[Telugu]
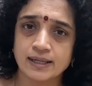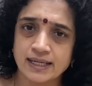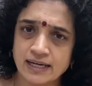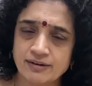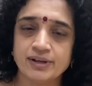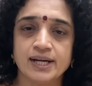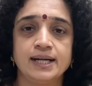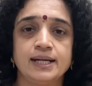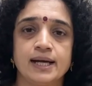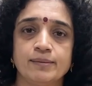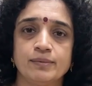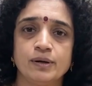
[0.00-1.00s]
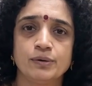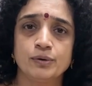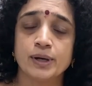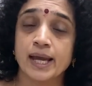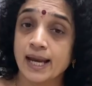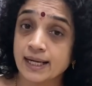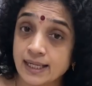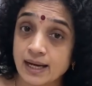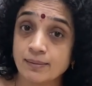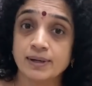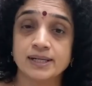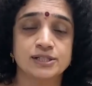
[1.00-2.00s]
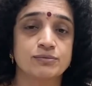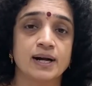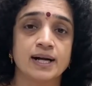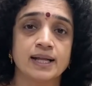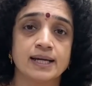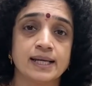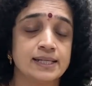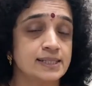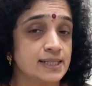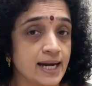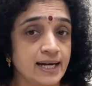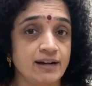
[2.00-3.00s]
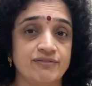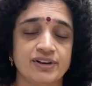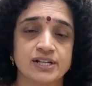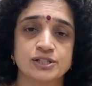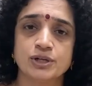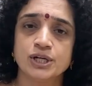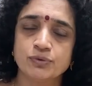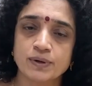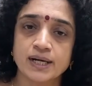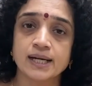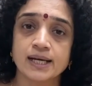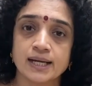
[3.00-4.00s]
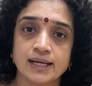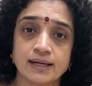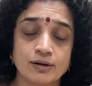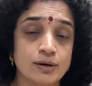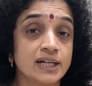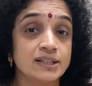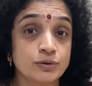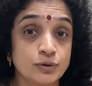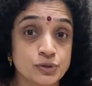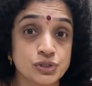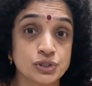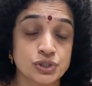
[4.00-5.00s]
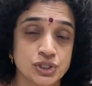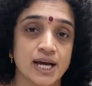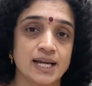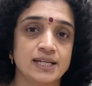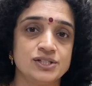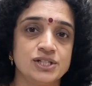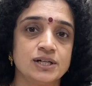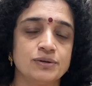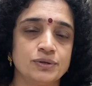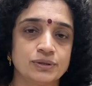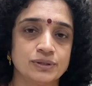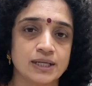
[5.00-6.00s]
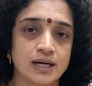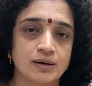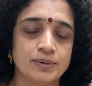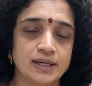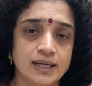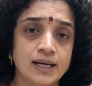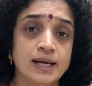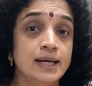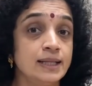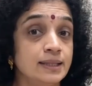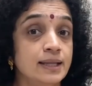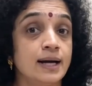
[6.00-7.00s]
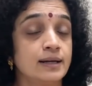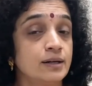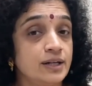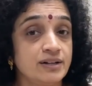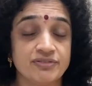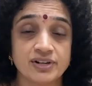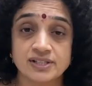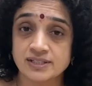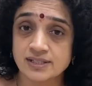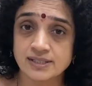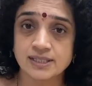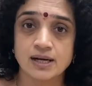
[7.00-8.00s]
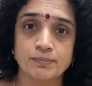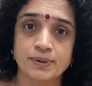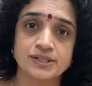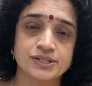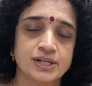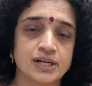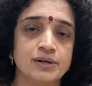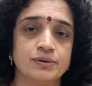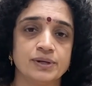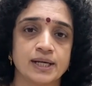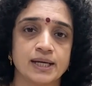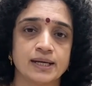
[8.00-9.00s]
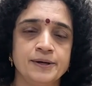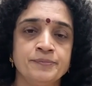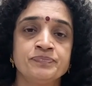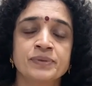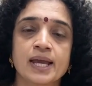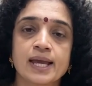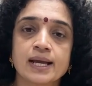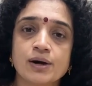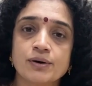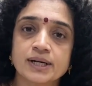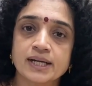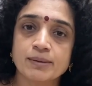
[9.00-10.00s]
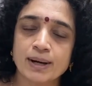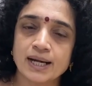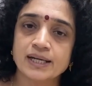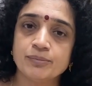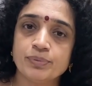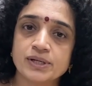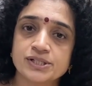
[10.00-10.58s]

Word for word: డెలివరీ టైంలో ఏ ట్యాబ్లెట్స్ వాడాలి సైడ్ ఎఫెక్ట్స్ ఇటువంటి అన్నింటిలో అది కొంచెం ఛాలెంజింగ్ ఉంటుంది కాబట్టి దాంట్లో డిఫరెన్సెస్ కంపల్సరీగా ఉంటాయి ఇంకొకటి మల్టిపుల్